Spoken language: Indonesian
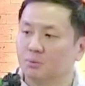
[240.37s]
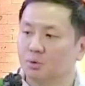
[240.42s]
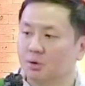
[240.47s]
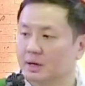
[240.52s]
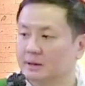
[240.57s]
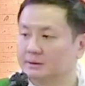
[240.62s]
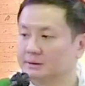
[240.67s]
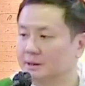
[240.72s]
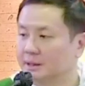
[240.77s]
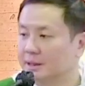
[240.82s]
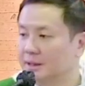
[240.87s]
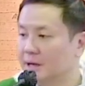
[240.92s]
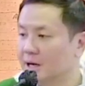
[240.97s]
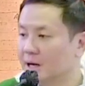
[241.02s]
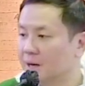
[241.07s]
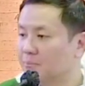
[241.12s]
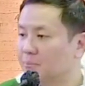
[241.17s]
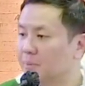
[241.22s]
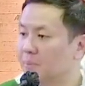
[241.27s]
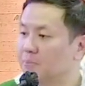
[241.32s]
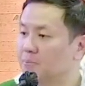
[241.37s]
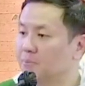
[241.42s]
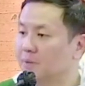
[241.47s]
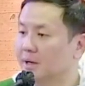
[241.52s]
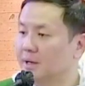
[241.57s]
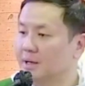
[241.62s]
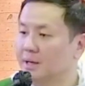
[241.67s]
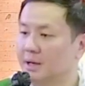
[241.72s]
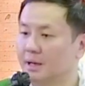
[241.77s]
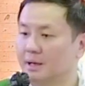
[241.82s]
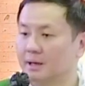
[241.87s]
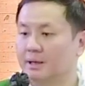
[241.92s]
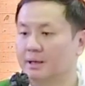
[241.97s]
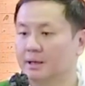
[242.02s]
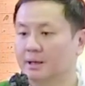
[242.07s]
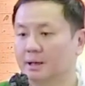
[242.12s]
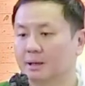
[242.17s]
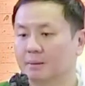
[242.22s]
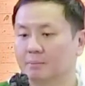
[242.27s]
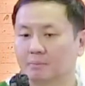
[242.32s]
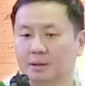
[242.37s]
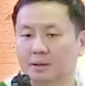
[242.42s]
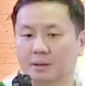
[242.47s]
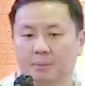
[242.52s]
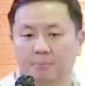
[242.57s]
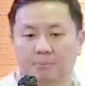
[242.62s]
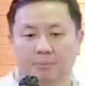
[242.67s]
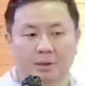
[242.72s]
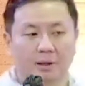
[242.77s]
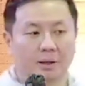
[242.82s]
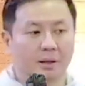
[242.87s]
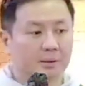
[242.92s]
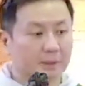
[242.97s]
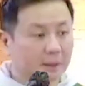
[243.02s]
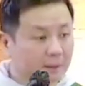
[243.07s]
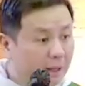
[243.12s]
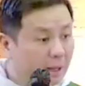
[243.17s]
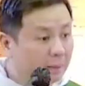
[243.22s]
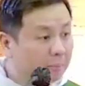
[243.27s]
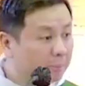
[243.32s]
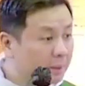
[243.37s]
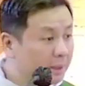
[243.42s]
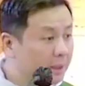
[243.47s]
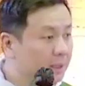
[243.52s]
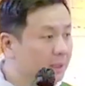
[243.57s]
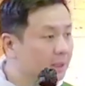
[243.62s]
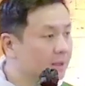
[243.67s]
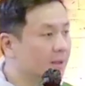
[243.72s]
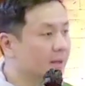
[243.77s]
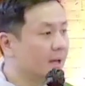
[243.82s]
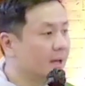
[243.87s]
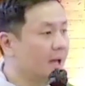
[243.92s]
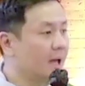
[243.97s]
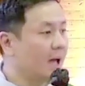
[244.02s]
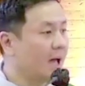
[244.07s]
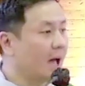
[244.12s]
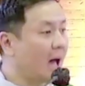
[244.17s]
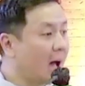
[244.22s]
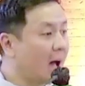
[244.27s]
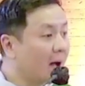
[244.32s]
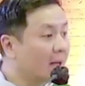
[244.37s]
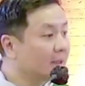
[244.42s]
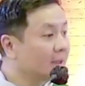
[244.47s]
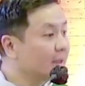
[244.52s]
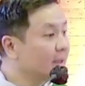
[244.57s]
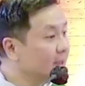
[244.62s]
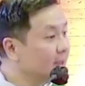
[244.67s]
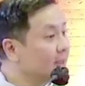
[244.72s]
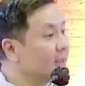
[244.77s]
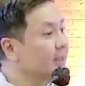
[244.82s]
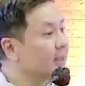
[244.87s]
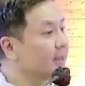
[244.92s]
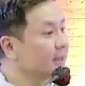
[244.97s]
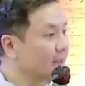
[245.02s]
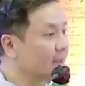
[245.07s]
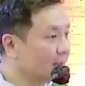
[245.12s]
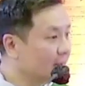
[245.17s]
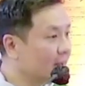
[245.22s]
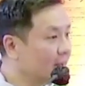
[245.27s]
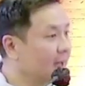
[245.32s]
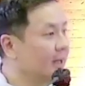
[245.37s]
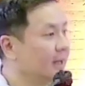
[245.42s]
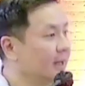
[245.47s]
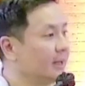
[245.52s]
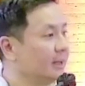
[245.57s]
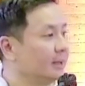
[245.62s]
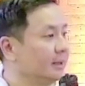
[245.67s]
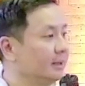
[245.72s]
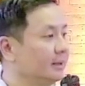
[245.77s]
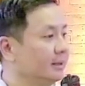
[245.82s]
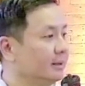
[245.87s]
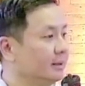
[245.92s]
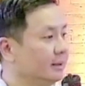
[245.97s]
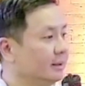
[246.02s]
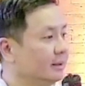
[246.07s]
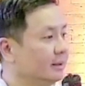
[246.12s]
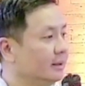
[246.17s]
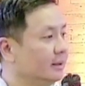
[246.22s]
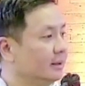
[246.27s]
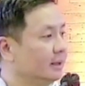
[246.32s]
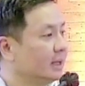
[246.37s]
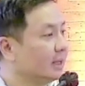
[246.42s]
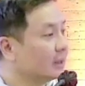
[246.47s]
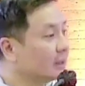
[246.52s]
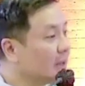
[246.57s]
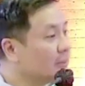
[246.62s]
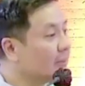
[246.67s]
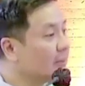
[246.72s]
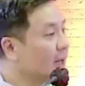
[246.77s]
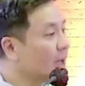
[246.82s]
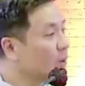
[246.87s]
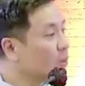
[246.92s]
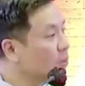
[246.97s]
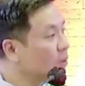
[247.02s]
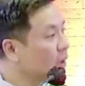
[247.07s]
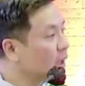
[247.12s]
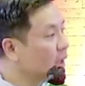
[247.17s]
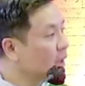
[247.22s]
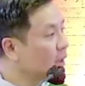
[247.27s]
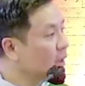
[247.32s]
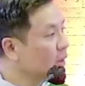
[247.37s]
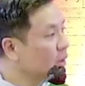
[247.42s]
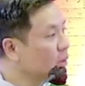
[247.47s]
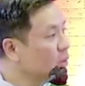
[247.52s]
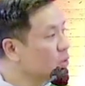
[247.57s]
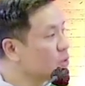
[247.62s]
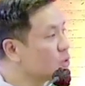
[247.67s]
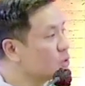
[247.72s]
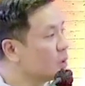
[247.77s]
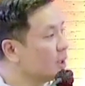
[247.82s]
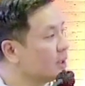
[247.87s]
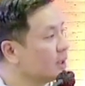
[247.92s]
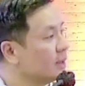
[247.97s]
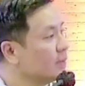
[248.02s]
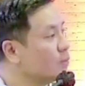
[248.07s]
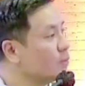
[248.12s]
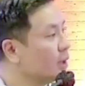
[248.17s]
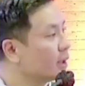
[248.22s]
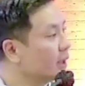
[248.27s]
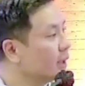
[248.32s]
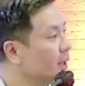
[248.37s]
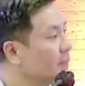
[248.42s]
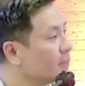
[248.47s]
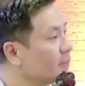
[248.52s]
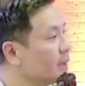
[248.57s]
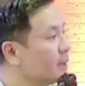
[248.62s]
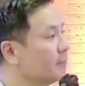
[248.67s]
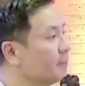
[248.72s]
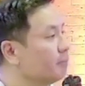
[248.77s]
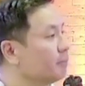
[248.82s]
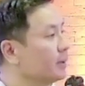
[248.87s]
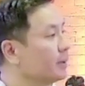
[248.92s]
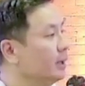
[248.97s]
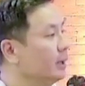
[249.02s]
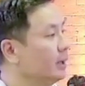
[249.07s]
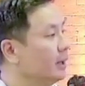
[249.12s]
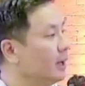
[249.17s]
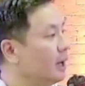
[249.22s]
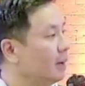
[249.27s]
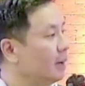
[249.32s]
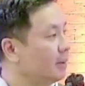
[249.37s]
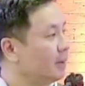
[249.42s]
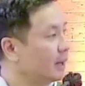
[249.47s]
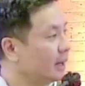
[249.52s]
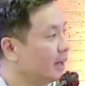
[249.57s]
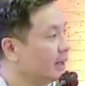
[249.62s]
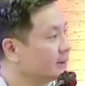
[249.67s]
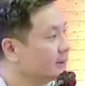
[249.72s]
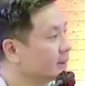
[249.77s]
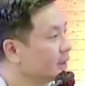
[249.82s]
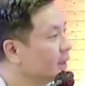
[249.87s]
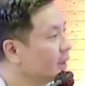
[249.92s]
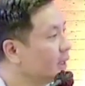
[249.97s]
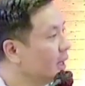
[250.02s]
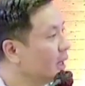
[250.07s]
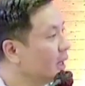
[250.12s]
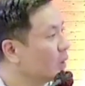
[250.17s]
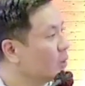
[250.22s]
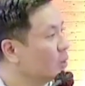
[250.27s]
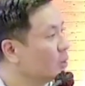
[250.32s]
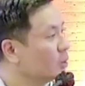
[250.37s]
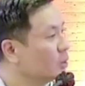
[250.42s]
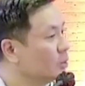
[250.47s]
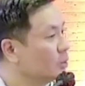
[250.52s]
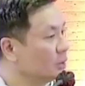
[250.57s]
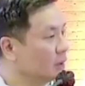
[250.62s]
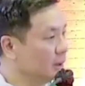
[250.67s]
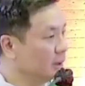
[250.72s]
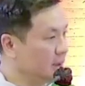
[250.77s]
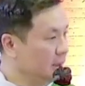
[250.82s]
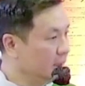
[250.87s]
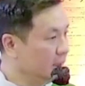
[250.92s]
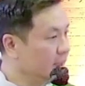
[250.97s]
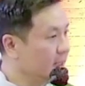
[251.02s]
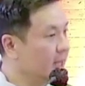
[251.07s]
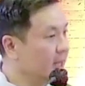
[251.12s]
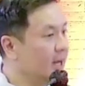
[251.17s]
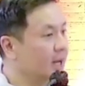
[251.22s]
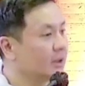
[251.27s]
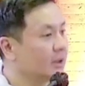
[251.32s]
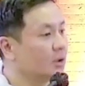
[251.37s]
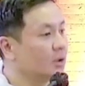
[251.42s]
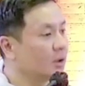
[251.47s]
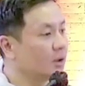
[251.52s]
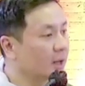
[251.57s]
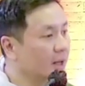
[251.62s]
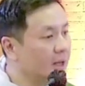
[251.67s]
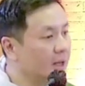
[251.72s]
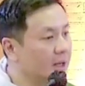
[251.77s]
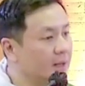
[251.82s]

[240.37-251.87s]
sekedar pemberiannya apa, tetapi hati kita. Kita melakukan tujuannya buat apa? Apakah sekedar untuk dilihat orang?